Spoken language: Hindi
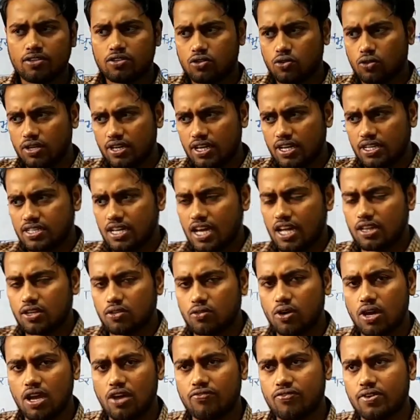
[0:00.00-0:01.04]
छोटे जात
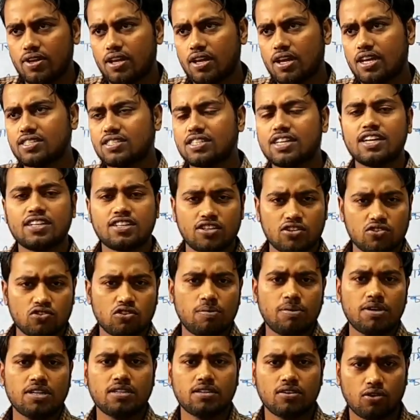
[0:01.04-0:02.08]
को या फिर एस सी जो
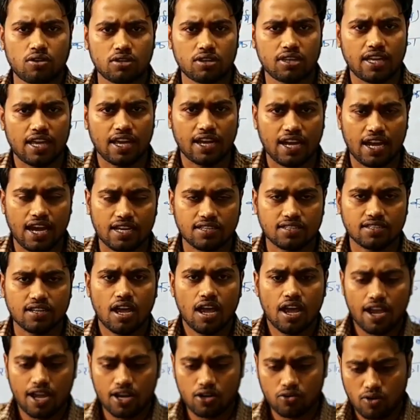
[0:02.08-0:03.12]
भी होते हैं
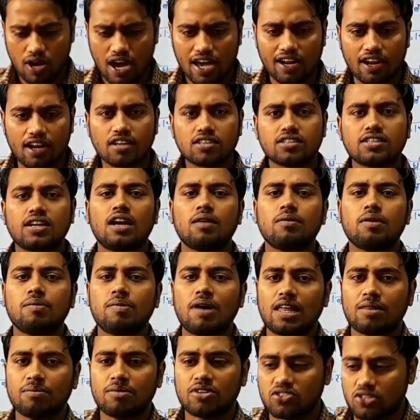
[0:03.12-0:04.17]
कास्ट इनको आरक्षण भी
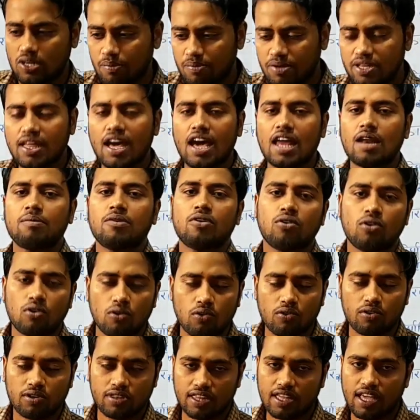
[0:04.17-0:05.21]
बाद में संविधान में उन
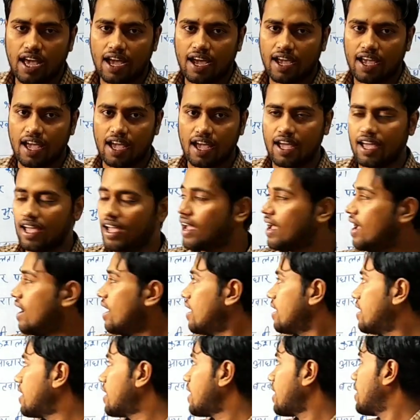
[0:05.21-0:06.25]
लोगों को दिया गया है
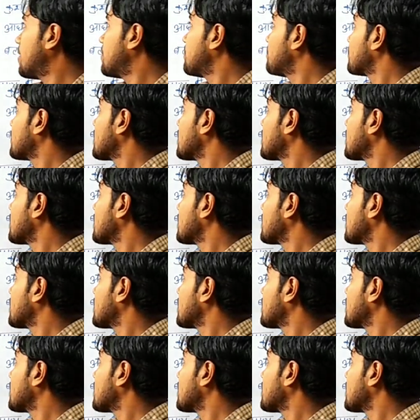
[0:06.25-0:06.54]
ठीक है